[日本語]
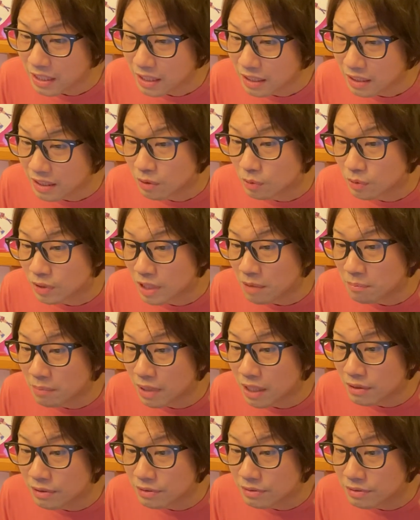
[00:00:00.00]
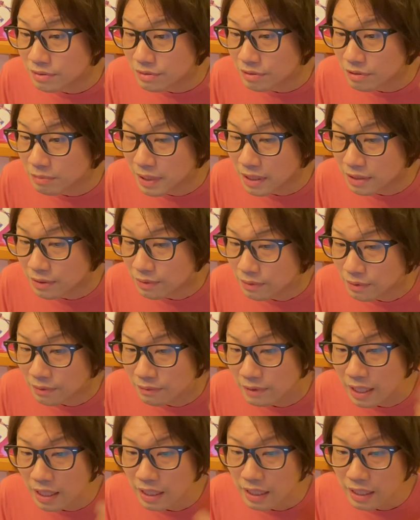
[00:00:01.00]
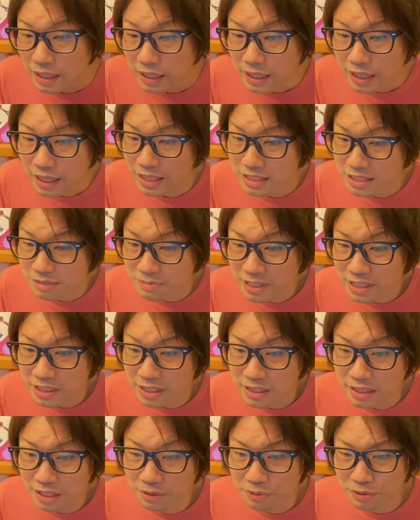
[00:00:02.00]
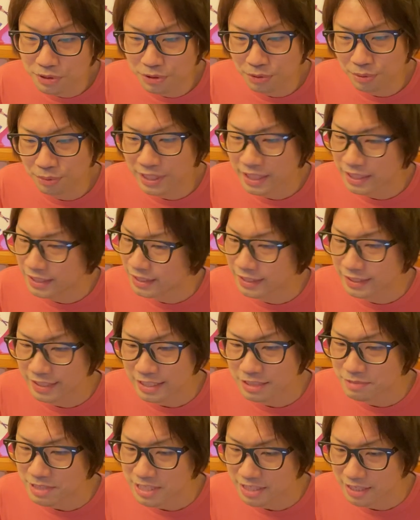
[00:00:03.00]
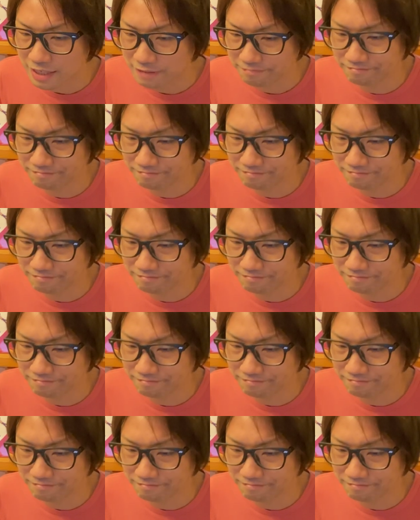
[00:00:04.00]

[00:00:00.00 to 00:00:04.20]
かっこダンバラルーのソロパートは初めて聞いた時鳥肌が立ちました。